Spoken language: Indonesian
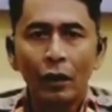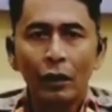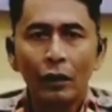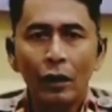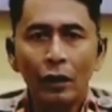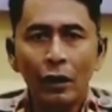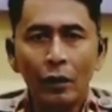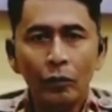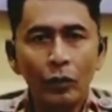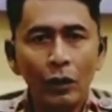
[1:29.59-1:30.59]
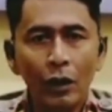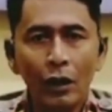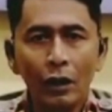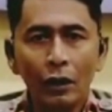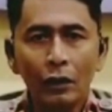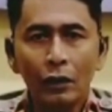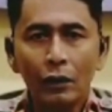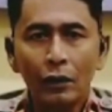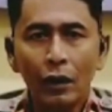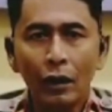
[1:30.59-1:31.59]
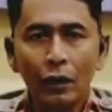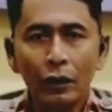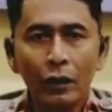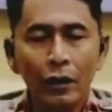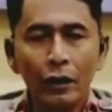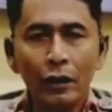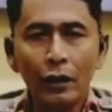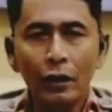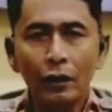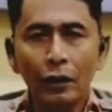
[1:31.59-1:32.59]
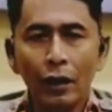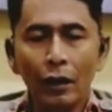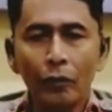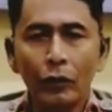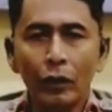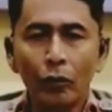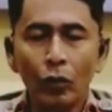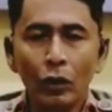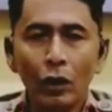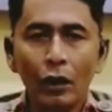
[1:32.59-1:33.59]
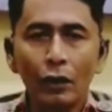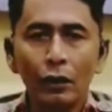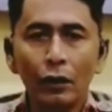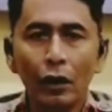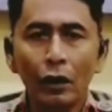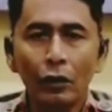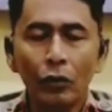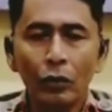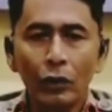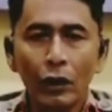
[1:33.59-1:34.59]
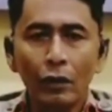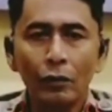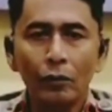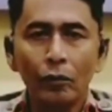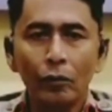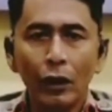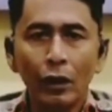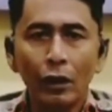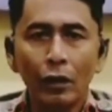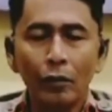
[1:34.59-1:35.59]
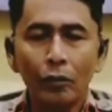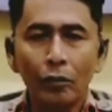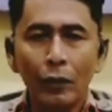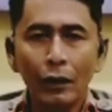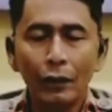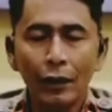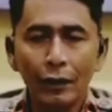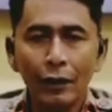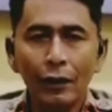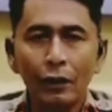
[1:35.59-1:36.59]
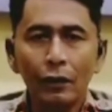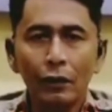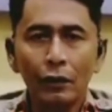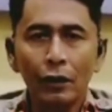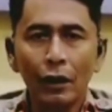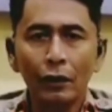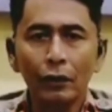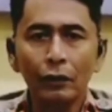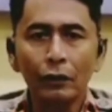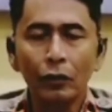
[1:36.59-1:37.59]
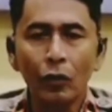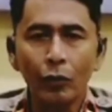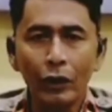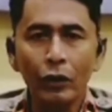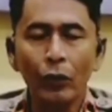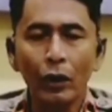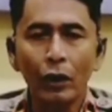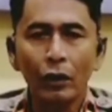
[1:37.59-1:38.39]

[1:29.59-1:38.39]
dan Alhamdulillah Eh, kejadian ini tidak menimbulkan uh, kerugian uh, eh, material dan korban jiwa.